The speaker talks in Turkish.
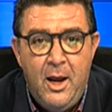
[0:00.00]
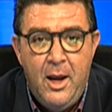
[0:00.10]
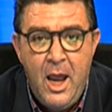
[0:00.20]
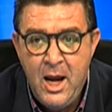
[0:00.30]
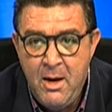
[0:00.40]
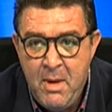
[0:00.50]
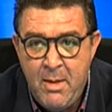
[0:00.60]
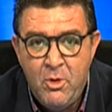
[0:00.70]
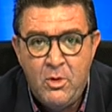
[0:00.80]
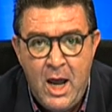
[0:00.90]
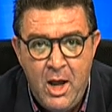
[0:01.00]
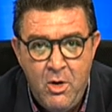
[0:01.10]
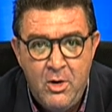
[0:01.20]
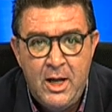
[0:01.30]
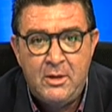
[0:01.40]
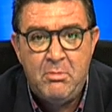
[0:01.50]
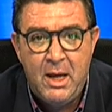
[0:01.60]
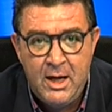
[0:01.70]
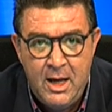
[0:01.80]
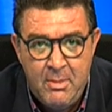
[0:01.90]
Yani memura,
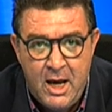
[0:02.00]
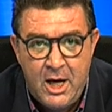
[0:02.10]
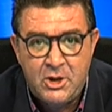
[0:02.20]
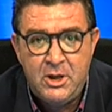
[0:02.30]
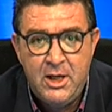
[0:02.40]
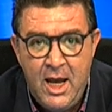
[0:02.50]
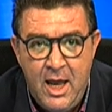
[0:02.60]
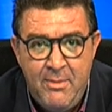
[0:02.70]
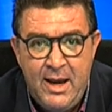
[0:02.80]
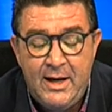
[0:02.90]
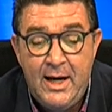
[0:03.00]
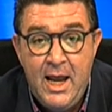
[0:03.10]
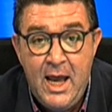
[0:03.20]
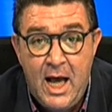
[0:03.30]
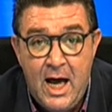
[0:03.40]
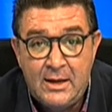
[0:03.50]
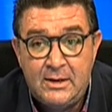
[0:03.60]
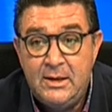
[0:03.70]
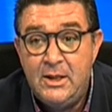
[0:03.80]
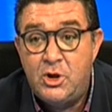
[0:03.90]
öğretmene, maaşlıya, emekliye
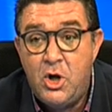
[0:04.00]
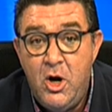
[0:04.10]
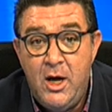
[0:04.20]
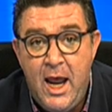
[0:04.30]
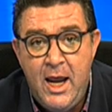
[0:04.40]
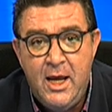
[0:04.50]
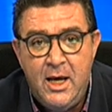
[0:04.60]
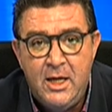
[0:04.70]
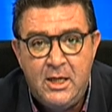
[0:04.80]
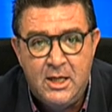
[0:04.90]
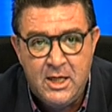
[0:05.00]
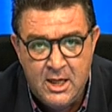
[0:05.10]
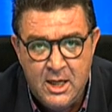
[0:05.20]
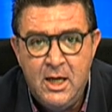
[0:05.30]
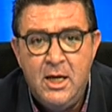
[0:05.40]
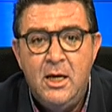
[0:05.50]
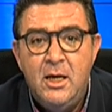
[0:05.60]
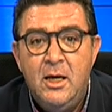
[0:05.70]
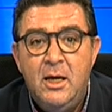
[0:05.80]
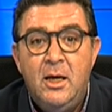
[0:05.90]
artık söyleyin ki
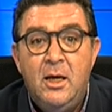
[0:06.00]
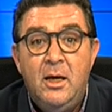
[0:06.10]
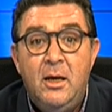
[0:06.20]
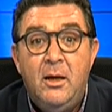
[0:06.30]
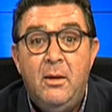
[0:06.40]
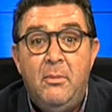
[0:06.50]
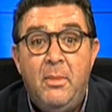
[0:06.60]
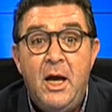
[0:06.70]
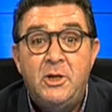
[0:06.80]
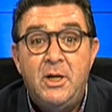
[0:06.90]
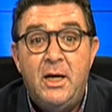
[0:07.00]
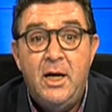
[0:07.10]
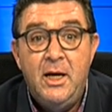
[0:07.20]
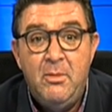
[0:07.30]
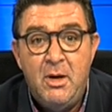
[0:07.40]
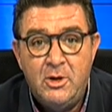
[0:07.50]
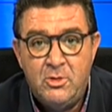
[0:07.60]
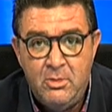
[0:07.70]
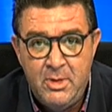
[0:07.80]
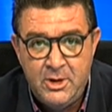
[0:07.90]
maaşlar aynı maaş
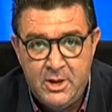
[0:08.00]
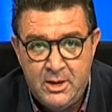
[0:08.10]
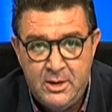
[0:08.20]
olmayacak.